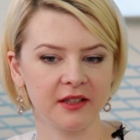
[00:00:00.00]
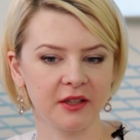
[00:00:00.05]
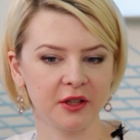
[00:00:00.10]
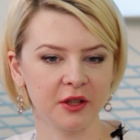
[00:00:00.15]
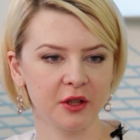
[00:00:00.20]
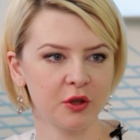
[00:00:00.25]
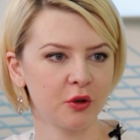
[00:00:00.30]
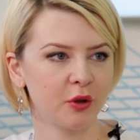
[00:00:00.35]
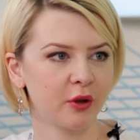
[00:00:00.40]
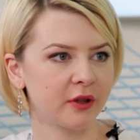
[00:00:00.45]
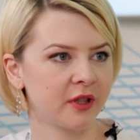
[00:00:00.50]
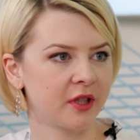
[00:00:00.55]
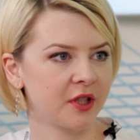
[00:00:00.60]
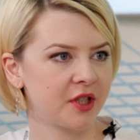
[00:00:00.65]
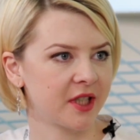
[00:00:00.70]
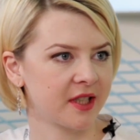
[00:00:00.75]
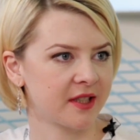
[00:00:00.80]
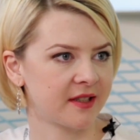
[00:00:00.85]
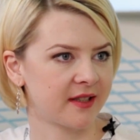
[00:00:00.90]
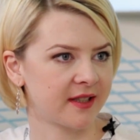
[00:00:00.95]
еще одна
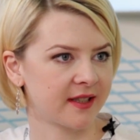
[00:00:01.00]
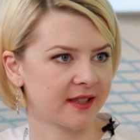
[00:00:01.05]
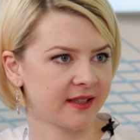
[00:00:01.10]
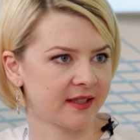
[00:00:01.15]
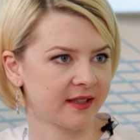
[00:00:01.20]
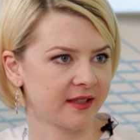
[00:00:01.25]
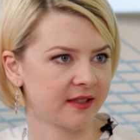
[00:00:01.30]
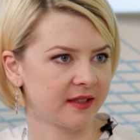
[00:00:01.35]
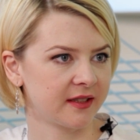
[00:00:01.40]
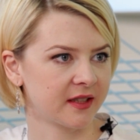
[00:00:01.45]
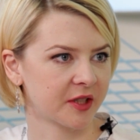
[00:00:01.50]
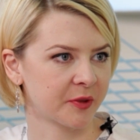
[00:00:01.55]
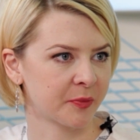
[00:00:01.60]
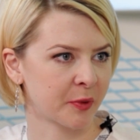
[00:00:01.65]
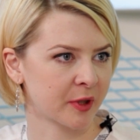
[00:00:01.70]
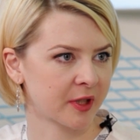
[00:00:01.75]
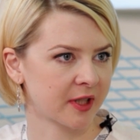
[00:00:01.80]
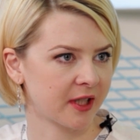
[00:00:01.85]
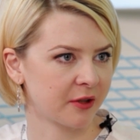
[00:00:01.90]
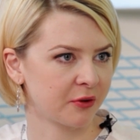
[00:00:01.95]
часто
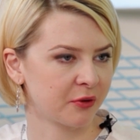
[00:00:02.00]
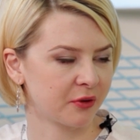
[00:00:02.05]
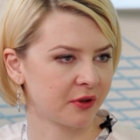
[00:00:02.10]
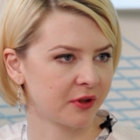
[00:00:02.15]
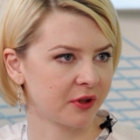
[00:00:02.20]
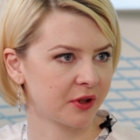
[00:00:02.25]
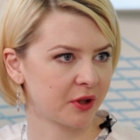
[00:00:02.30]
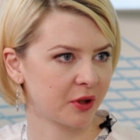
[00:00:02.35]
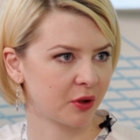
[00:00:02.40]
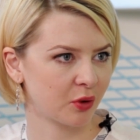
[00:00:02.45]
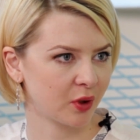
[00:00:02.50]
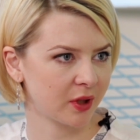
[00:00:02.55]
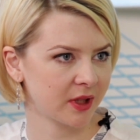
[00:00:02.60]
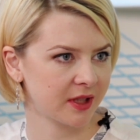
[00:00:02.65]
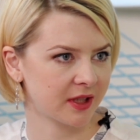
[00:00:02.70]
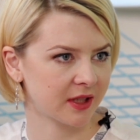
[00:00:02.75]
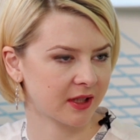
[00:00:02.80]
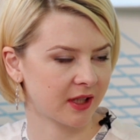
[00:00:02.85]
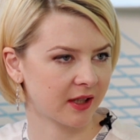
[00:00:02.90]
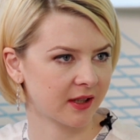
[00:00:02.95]
распространенная
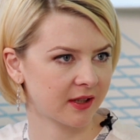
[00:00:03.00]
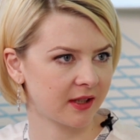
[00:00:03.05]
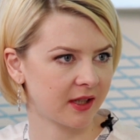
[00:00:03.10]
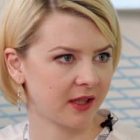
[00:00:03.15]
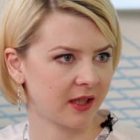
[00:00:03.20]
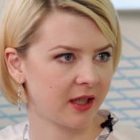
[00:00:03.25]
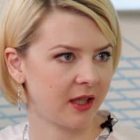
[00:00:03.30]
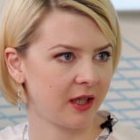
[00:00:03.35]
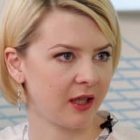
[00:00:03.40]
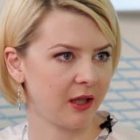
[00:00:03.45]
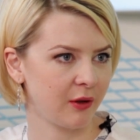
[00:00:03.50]
ситуация, когда